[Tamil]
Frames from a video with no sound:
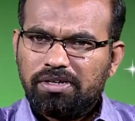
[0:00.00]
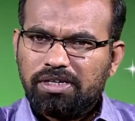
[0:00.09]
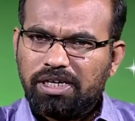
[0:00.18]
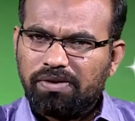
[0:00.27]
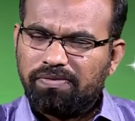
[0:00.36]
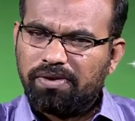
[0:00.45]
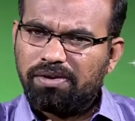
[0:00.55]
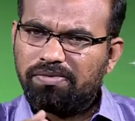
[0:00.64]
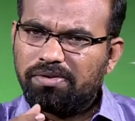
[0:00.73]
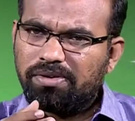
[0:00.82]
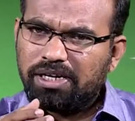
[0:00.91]

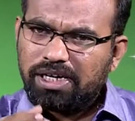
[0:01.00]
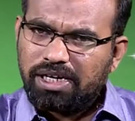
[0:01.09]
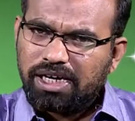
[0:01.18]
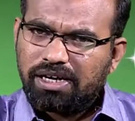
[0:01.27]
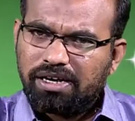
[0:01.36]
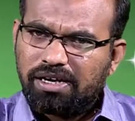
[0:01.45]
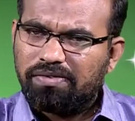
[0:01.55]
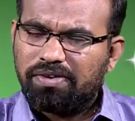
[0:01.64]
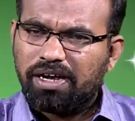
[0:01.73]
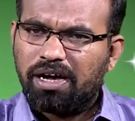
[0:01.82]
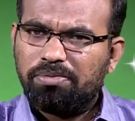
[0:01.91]
எவ்வளவு நீண்ட
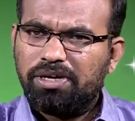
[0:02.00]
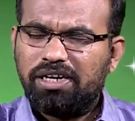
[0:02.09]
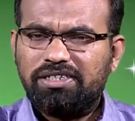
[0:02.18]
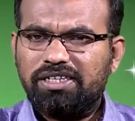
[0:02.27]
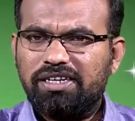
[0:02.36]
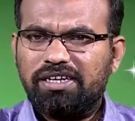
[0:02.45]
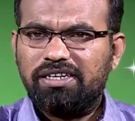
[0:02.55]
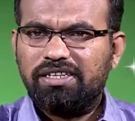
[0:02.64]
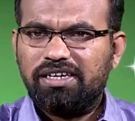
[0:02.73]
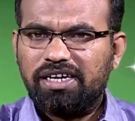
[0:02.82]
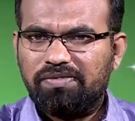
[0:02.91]
விடாமுயற்சி இதற்கு
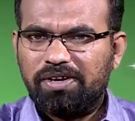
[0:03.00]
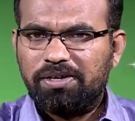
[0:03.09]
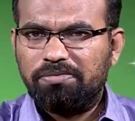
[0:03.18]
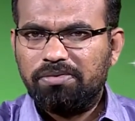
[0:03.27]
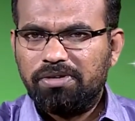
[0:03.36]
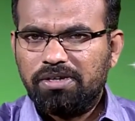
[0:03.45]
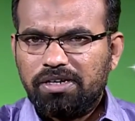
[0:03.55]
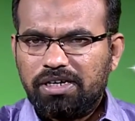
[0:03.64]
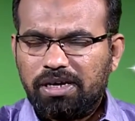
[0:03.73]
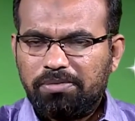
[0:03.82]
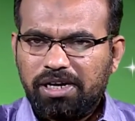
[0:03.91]
இருந்திருக்க வேண்டும்
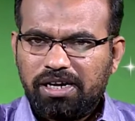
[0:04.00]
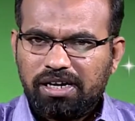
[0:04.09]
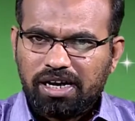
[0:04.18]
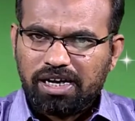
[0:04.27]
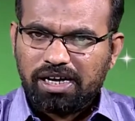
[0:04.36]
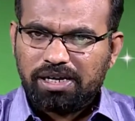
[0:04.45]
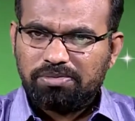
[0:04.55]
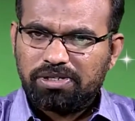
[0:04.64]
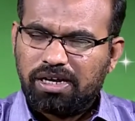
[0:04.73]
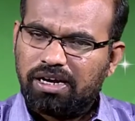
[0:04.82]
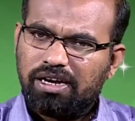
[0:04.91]
நபிகள் நாயகம்
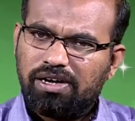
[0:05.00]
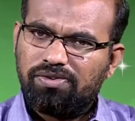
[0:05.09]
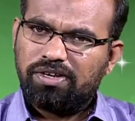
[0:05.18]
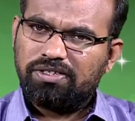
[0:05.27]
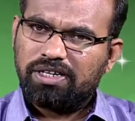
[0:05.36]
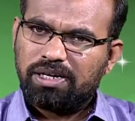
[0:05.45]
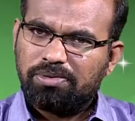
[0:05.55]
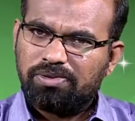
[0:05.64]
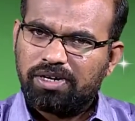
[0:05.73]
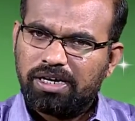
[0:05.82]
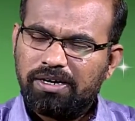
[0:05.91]
சல்லல்லாஹ் அலேஸ்லம்
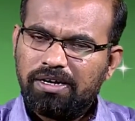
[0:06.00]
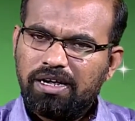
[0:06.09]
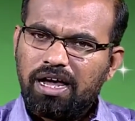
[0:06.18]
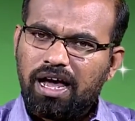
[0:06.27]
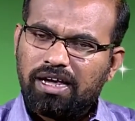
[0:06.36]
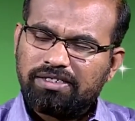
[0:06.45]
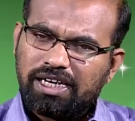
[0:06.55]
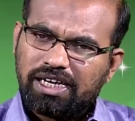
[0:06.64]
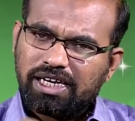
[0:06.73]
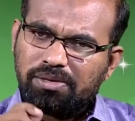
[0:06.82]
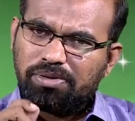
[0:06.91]
அவர்கள்
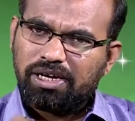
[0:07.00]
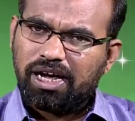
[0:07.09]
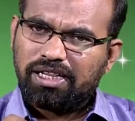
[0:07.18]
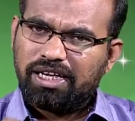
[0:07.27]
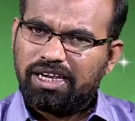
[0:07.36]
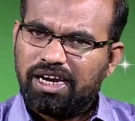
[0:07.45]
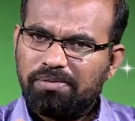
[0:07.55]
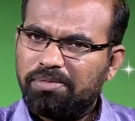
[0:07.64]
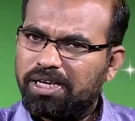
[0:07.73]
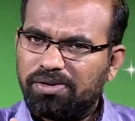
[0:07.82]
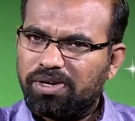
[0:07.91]
அசைக்க முடியாத இறை
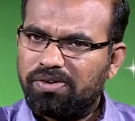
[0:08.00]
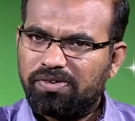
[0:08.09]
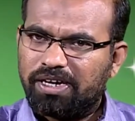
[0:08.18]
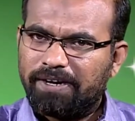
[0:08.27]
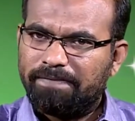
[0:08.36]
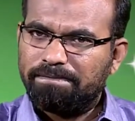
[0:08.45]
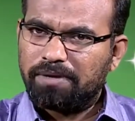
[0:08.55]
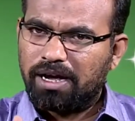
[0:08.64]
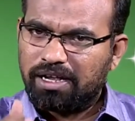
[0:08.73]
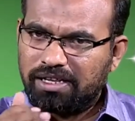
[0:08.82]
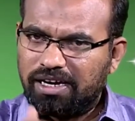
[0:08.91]
நம்பிக்கை உடையவர்கள்
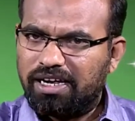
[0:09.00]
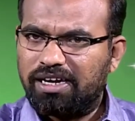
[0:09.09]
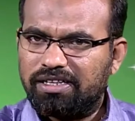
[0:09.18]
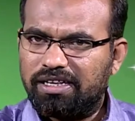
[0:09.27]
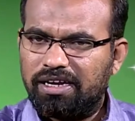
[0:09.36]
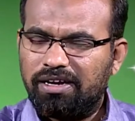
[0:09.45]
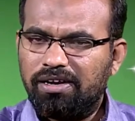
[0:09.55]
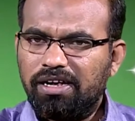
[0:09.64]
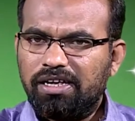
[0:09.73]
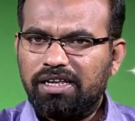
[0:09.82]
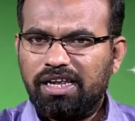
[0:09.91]
அதே நேரத்தில்
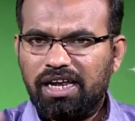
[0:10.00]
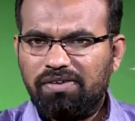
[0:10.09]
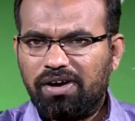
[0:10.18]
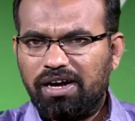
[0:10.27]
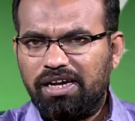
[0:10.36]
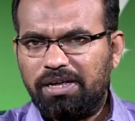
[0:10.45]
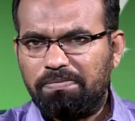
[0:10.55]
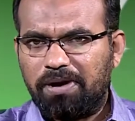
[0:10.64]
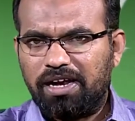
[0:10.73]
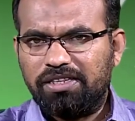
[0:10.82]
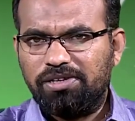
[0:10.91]
இறைவா நீ
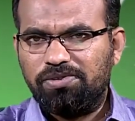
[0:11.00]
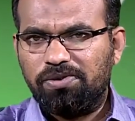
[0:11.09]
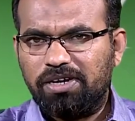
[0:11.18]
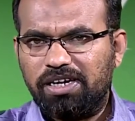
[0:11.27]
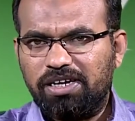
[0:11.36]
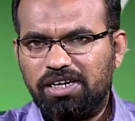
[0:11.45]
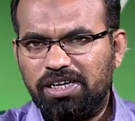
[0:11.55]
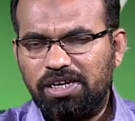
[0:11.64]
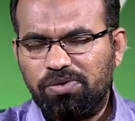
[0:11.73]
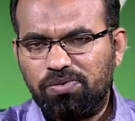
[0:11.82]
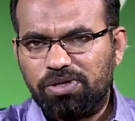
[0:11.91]
பார்த்துக்கொள் என்று
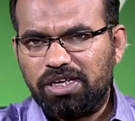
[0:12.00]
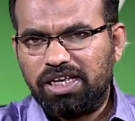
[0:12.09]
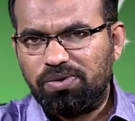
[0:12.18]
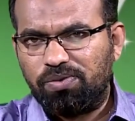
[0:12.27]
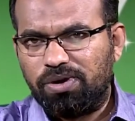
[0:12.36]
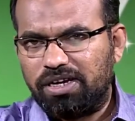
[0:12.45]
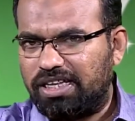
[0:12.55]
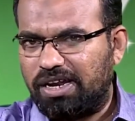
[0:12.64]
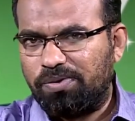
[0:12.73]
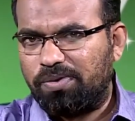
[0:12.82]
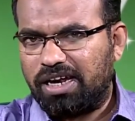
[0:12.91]
ஒதுங்கி
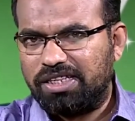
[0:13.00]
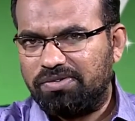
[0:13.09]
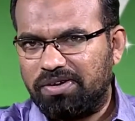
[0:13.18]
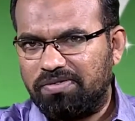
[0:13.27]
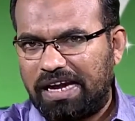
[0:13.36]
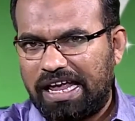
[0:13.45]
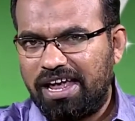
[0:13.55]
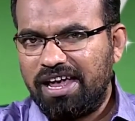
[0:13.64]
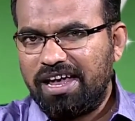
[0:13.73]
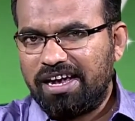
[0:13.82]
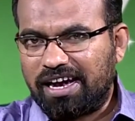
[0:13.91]
ஓரத்திலே உட்கார்ந்து விடவில்லை
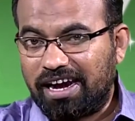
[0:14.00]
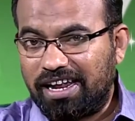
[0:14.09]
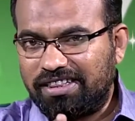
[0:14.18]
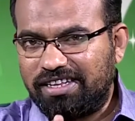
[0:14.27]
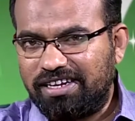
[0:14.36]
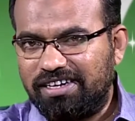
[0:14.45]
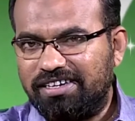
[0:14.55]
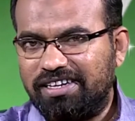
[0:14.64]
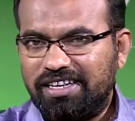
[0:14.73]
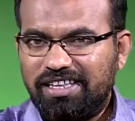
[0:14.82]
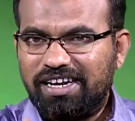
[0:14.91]
களத்தில் நின்று
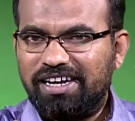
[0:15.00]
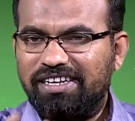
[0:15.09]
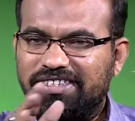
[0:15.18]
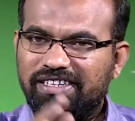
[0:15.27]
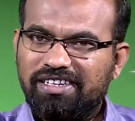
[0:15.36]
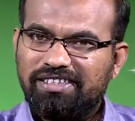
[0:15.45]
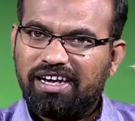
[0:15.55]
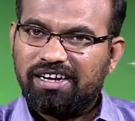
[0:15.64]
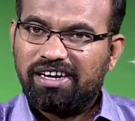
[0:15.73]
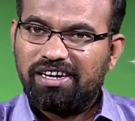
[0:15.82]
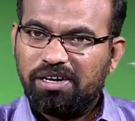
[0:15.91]
எதிரிகளை
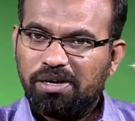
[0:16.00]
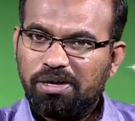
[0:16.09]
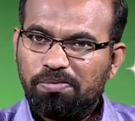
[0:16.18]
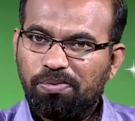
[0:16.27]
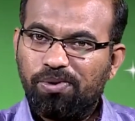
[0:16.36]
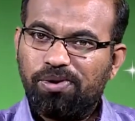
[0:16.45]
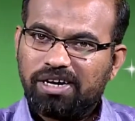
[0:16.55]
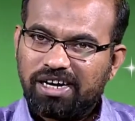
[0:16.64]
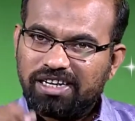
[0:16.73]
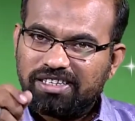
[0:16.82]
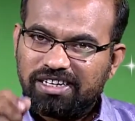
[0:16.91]
சந்தித்தார்கள்
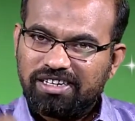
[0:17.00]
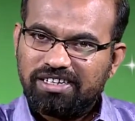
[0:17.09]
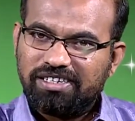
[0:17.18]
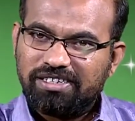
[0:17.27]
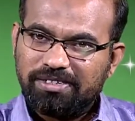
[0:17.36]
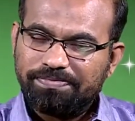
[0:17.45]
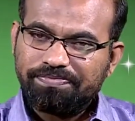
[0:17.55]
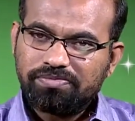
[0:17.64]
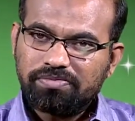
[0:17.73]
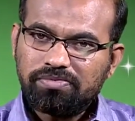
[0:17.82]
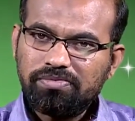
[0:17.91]
போர்க்களத்தில் நின்று
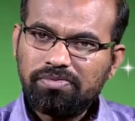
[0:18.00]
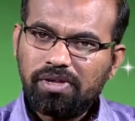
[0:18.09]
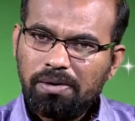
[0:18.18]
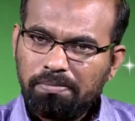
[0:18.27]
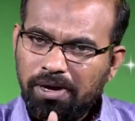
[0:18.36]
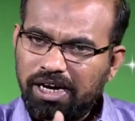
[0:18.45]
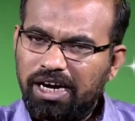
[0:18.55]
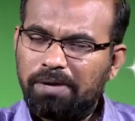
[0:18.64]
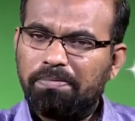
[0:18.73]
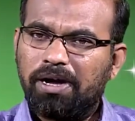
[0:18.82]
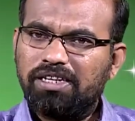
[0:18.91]
மக்களை
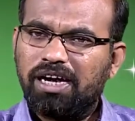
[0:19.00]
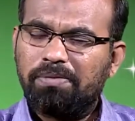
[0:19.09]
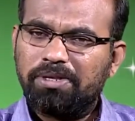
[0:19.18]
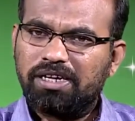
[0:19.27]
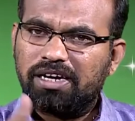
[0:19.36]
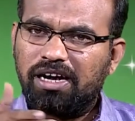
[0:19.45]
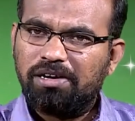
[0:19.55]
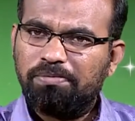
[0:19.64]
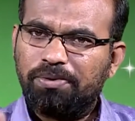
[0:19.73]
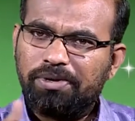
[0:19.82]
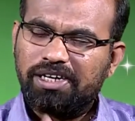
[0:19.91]
பாதுகாப்பதற்காக
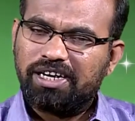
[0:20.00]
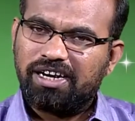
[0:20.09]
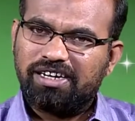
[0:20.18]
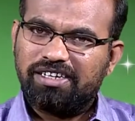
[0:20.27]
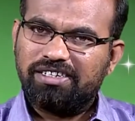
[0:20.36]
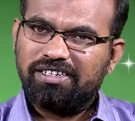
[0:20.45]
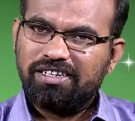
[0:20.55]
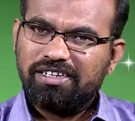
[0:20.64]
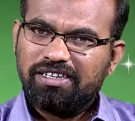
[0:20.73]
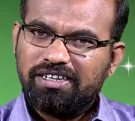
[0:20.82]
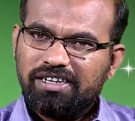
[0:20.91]
போரிட்டார்கள்
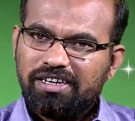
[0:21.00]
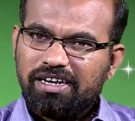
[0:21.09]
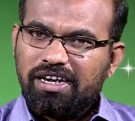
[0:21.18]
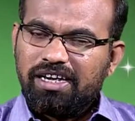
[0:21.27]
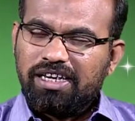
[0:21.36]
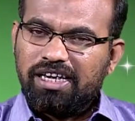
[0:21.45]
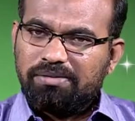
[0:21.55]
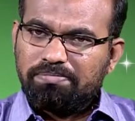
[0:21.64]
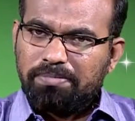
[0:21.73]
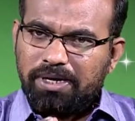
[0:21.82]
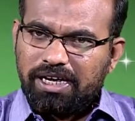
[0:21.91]

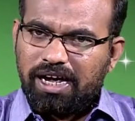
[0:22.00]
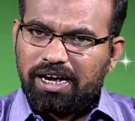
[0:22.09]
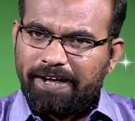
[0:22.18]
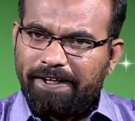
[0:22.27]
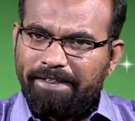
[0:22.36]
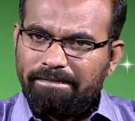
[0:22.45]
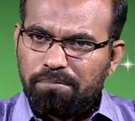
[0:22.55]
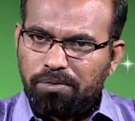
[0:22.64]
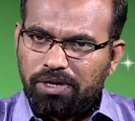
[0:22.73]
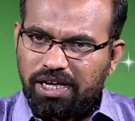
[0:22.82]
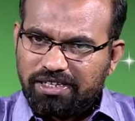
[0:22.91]
இப்படியாக
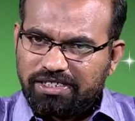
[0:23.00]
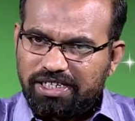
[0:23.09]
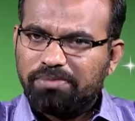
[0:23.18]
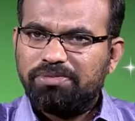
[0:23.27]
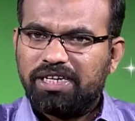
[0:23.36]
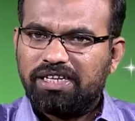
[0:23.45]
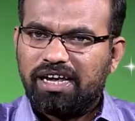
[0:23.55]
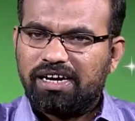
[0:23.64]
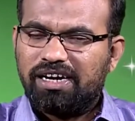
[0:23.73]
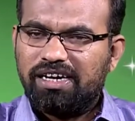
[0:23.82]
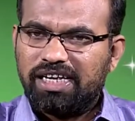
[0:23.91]
முயற்சியும்
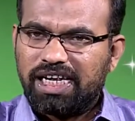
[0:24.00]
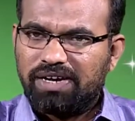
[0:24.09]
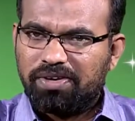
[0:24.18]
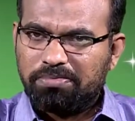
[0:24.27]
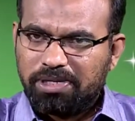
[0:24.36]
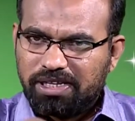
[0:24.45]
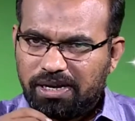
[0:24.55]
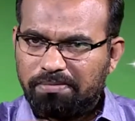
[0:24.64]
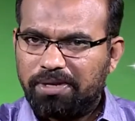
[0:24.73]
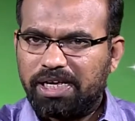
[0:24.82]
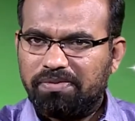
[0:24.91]
செய்தார்கள் இறைவன் மீது
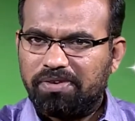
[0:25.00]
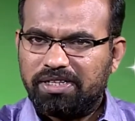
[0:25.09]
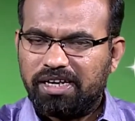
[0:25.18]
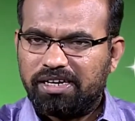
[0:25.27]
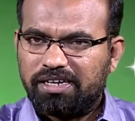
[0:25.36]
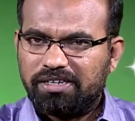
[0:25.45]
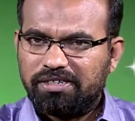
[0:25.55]
நம்பிக்கையும் வைத்தார்கள்